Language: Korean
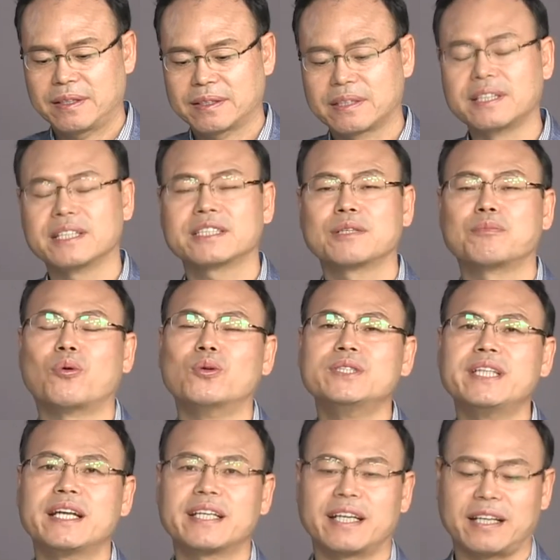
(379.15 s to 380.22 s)
그래서
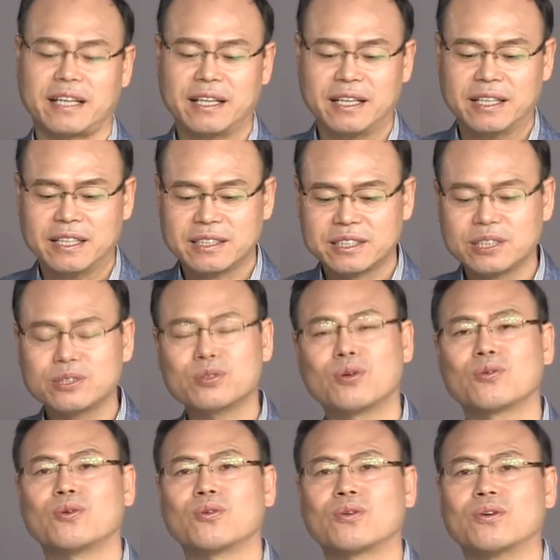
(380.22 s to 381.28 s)
본인에게
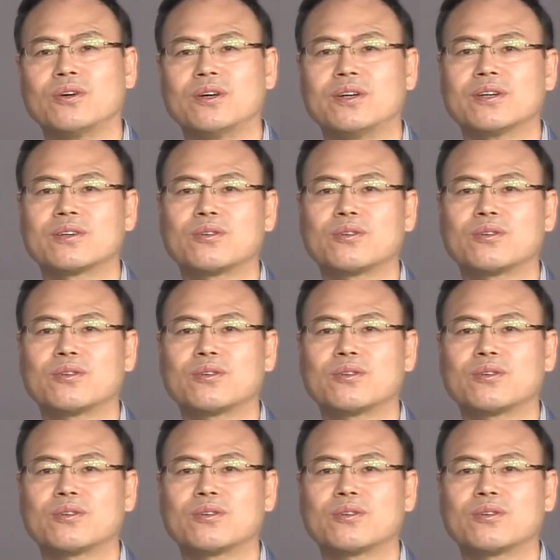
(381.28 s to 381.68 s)
스스로 꼭